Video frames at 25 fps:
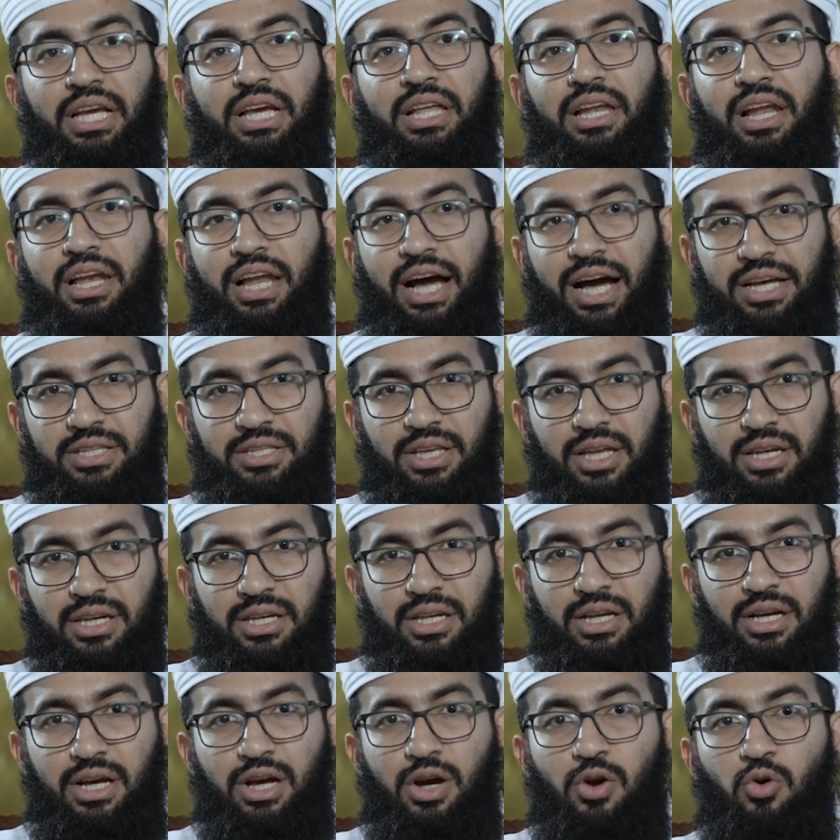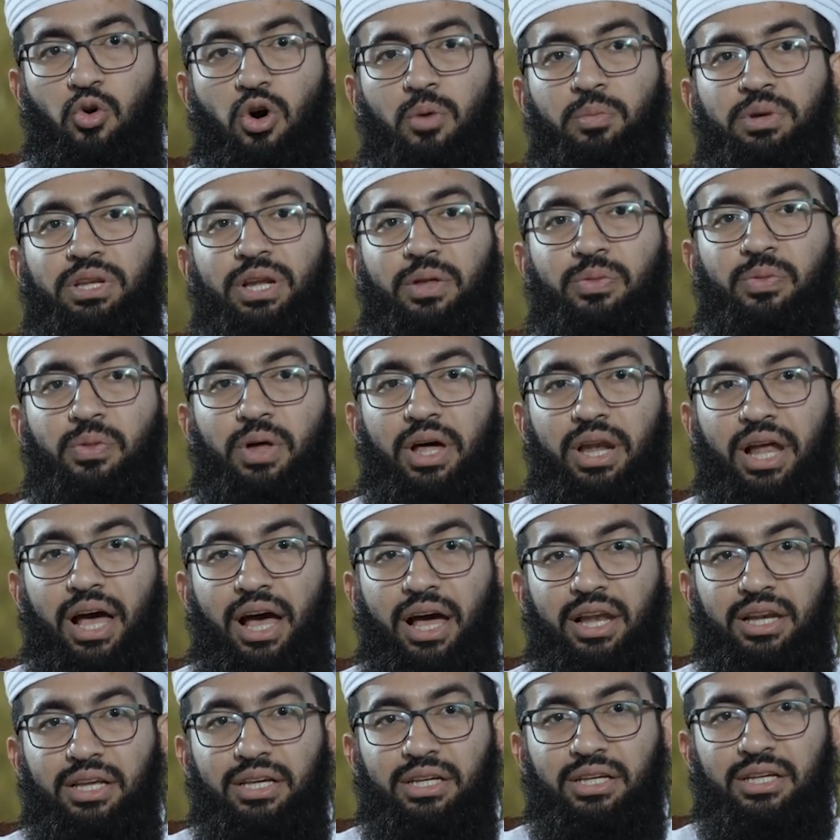إلى الحسن ومن
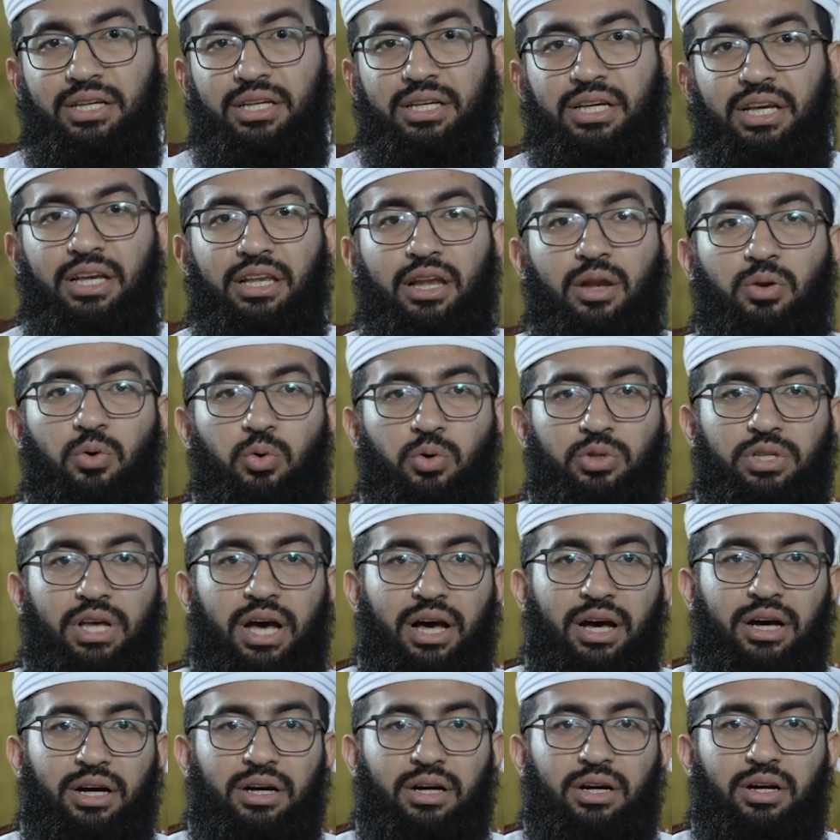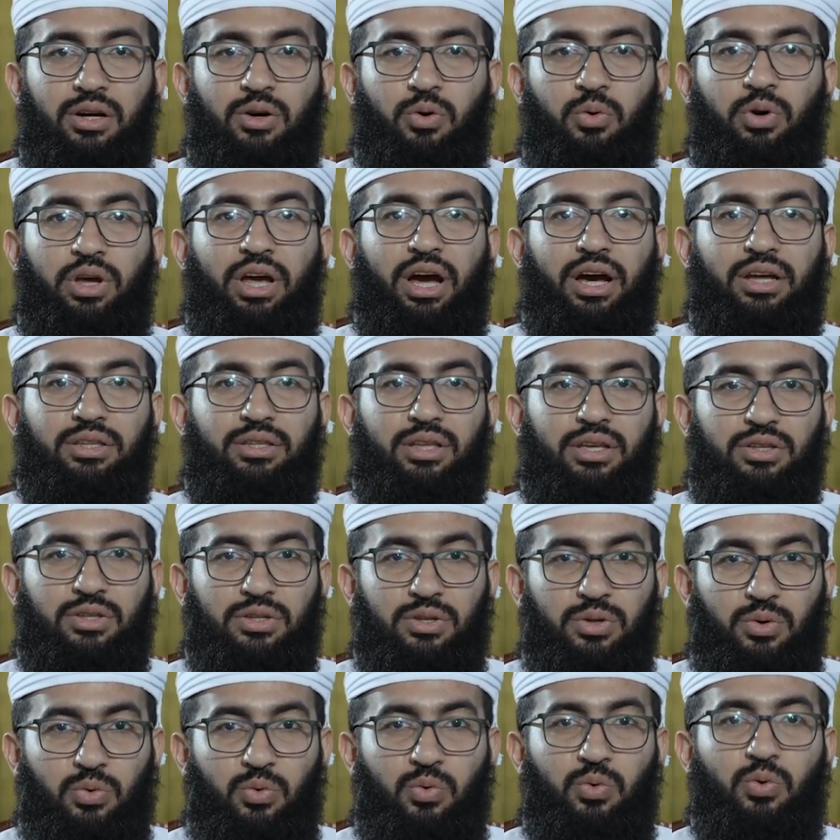الضلال إلى الهدى
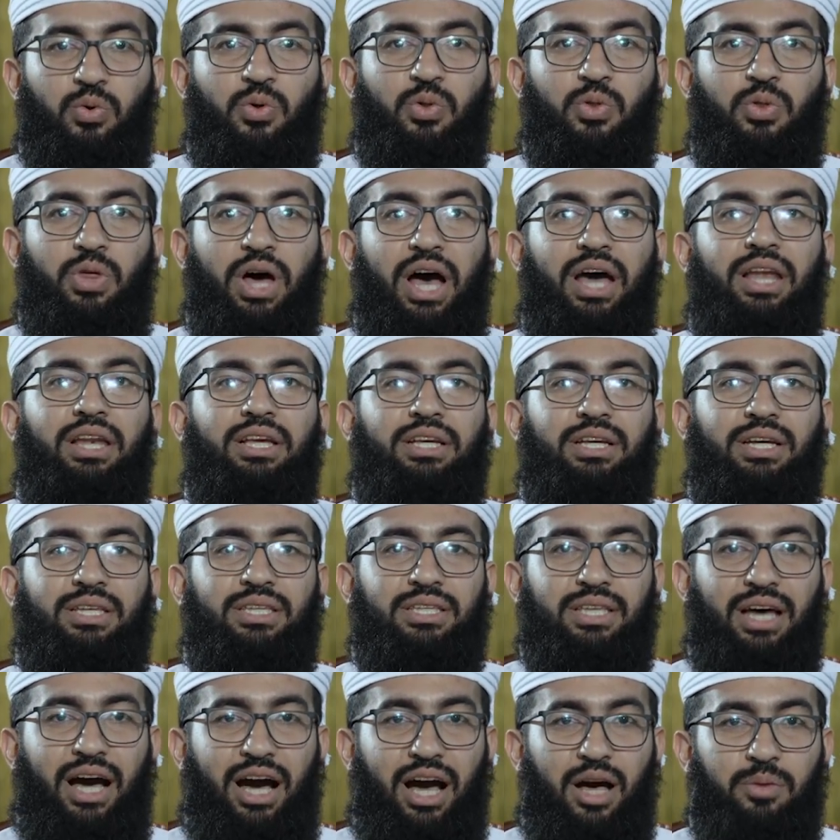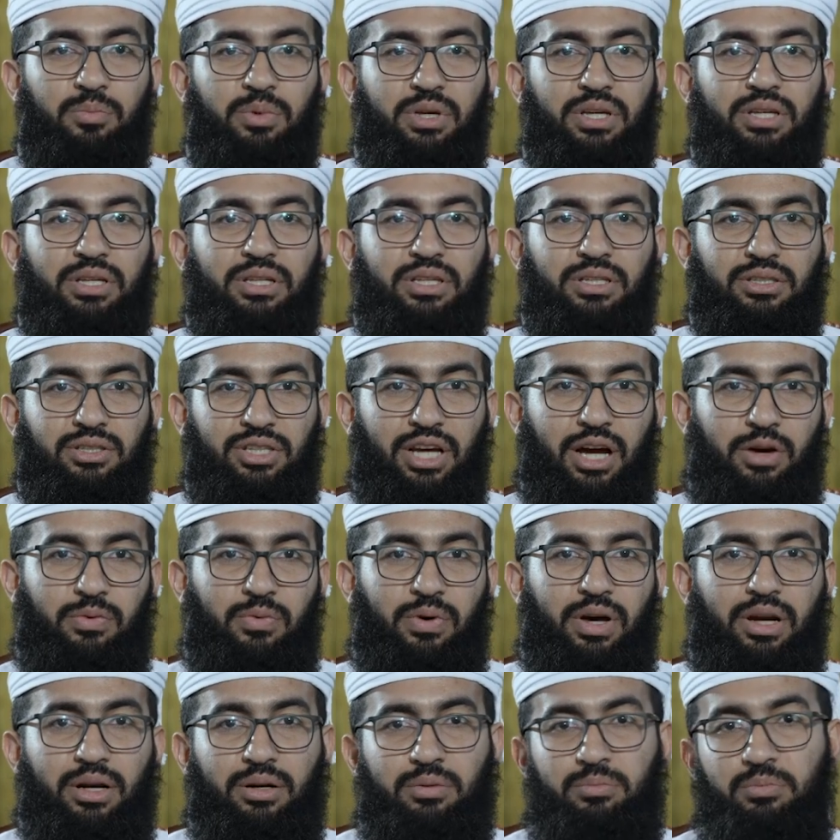ويختصر ذلك الصحابي
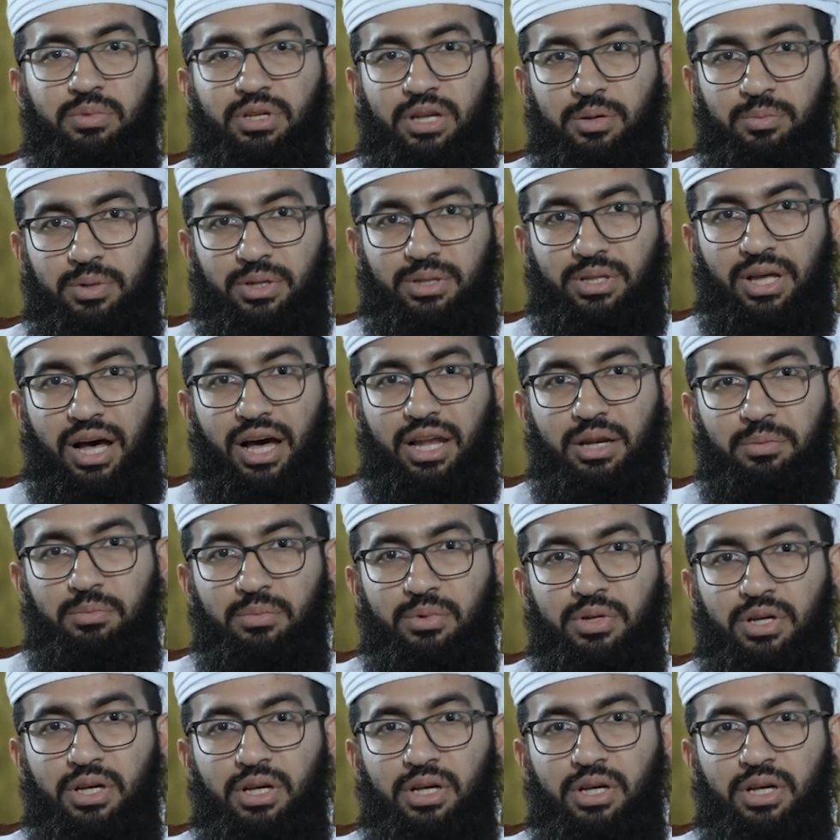جعفر بن أبي طالب